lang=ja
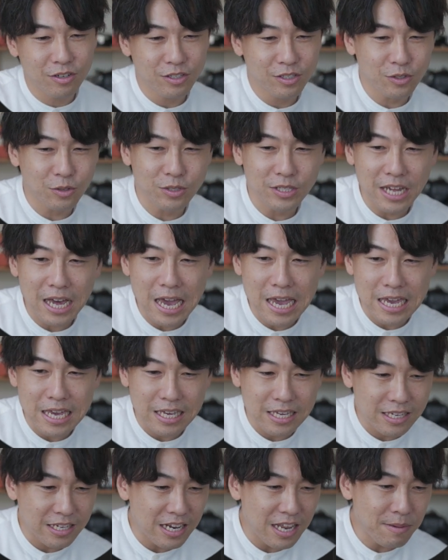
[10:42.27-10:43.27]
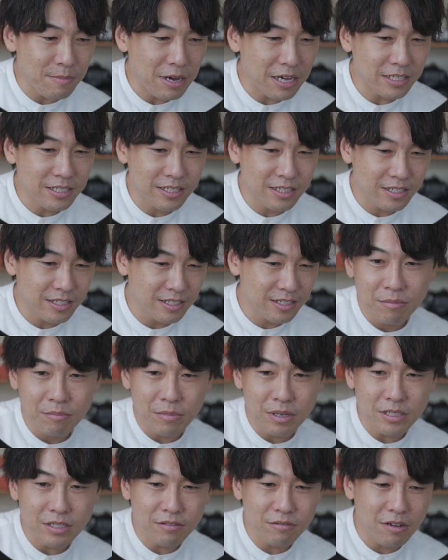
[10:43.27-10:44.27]
素材入れます
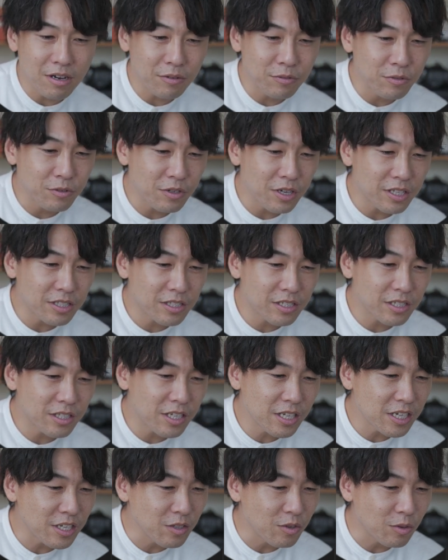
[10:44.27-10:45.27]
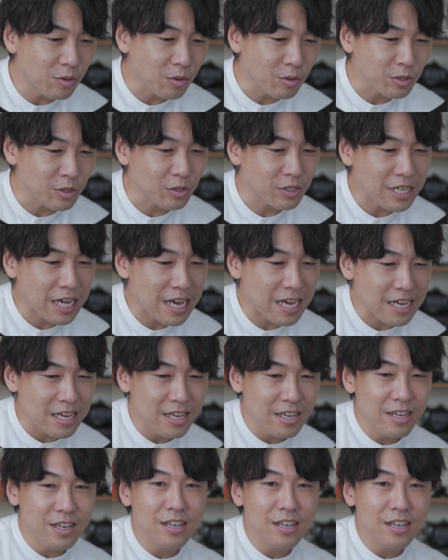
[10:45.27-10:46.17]
まずはフル HD の素材